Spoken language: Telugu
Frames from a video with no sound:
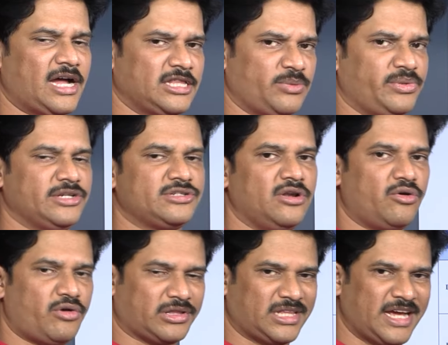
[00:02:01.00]
ఆంధ్రప్రదేశ్లో
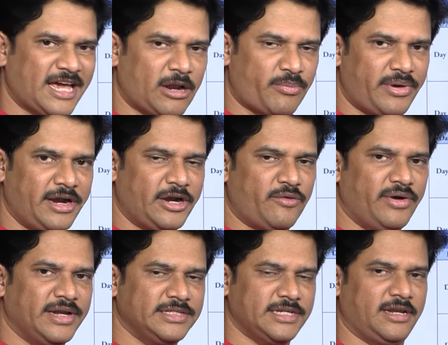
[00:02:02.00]
కొత్తగా
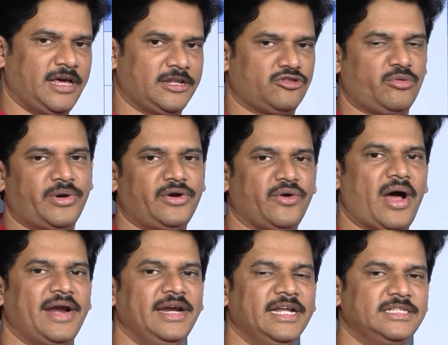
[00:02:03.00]
ఏర్పడినటువంటి జిల్లాలతో పాటు
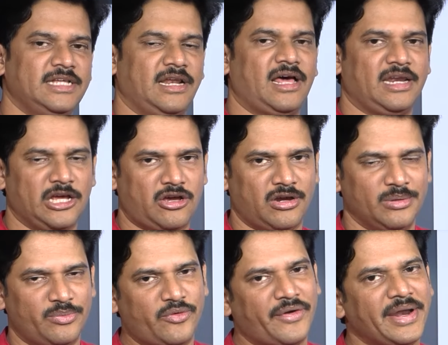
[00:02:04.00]
అన్ని జిల్లాలని
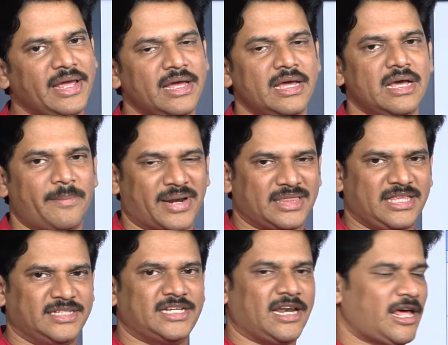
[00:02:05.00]
కలుపుకొని
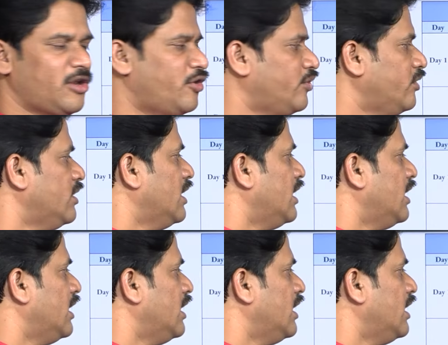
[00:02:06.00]
ప్రతి జిల్లాలోనూ